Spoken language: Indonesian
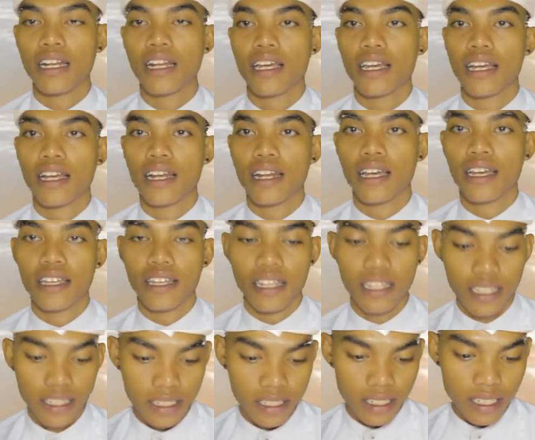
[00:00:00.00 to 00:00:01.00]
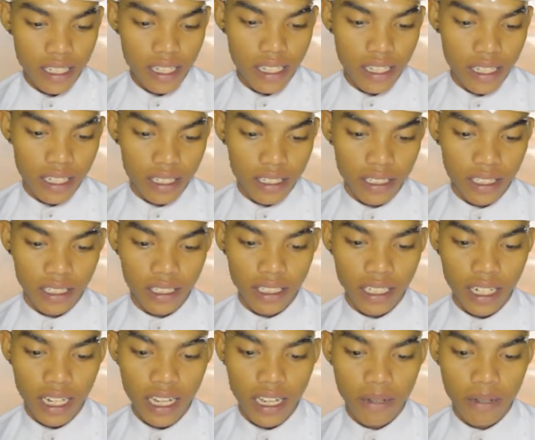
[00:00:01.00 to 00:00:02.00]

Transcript: layang-layang di tengah